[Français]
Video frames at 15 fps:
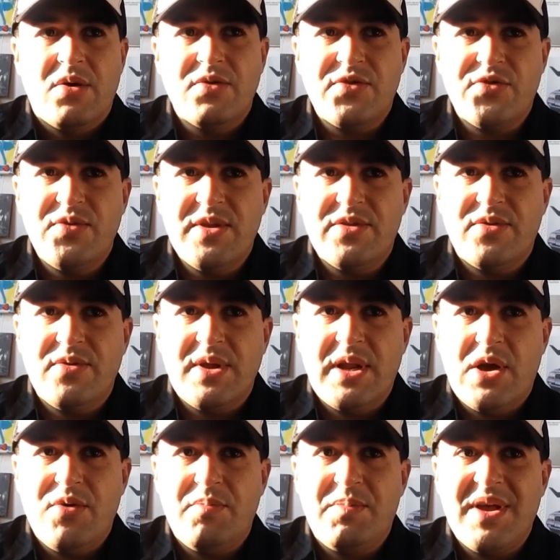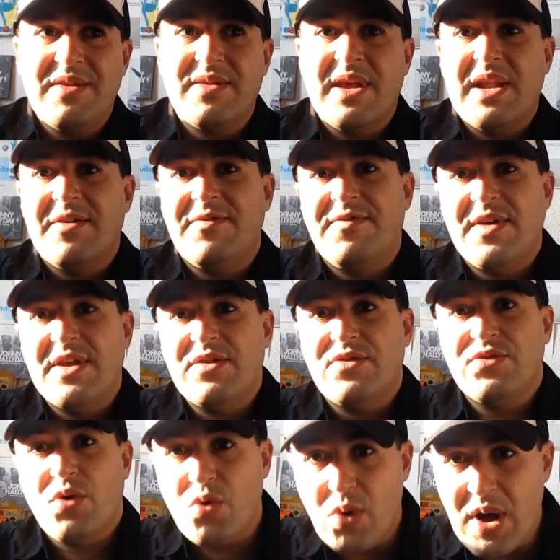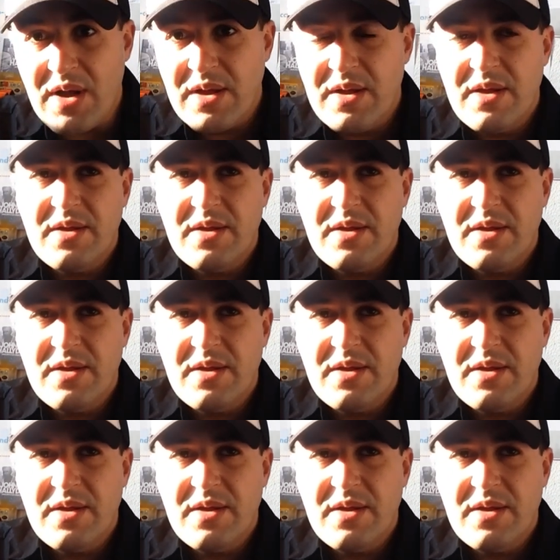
Ensuite, là, on passe à la phase 3,